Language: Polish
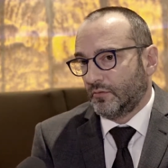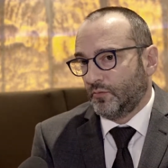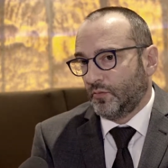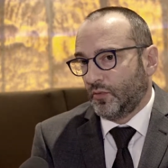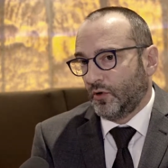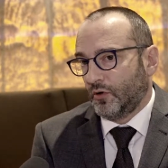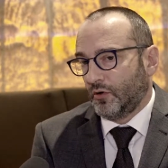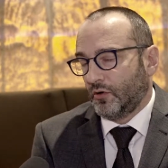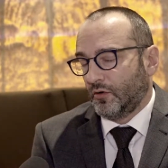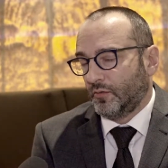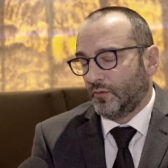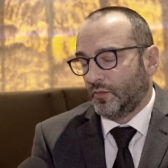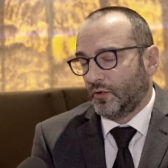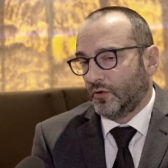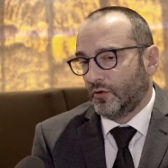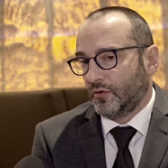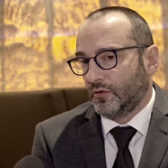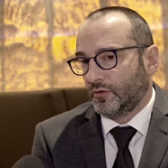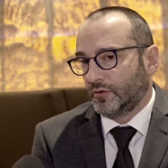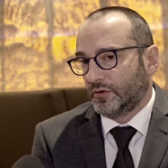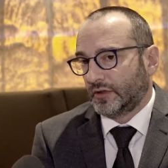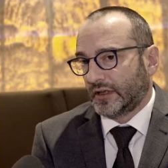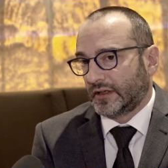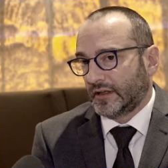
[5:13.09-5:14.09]
bo,
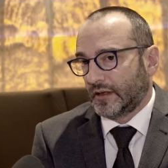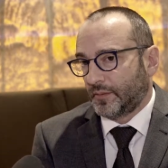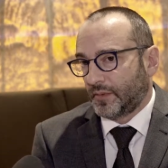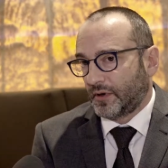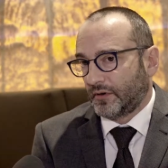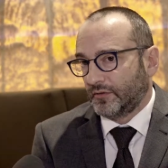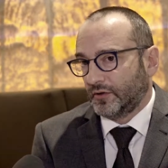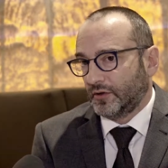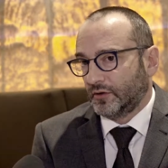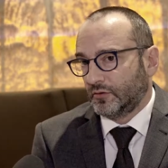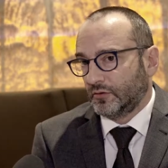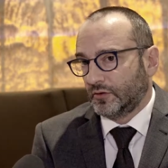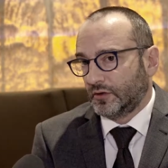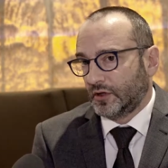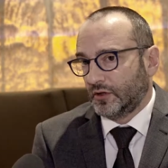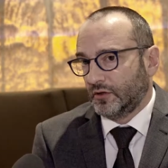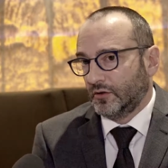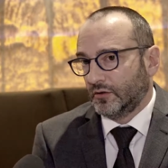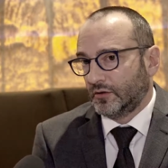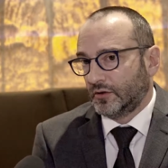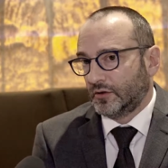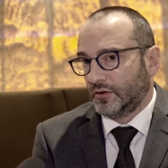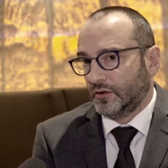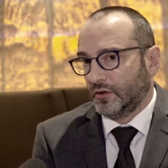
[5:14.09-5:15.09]
bo tak naprawdę tutaj
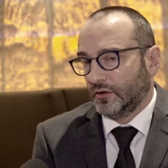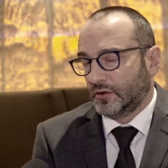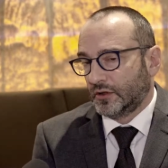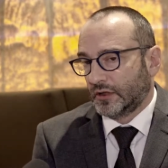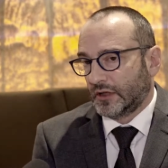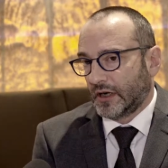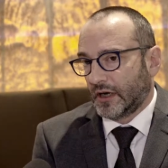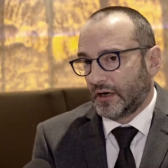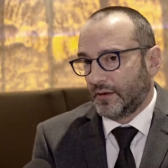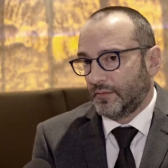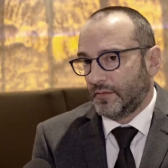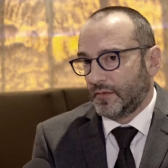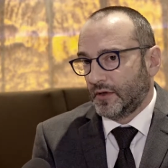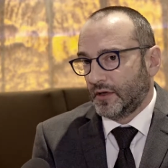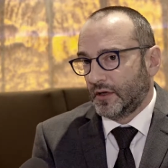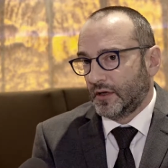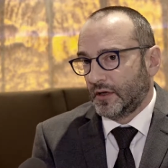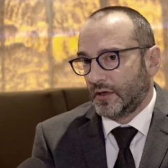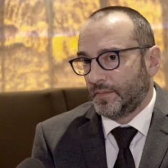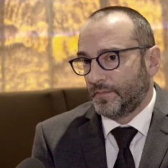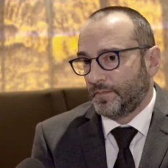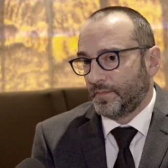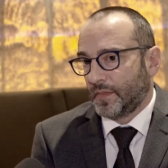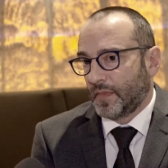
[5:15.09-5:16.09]

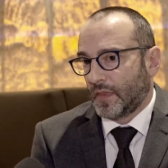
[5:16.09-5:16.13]
dotykamy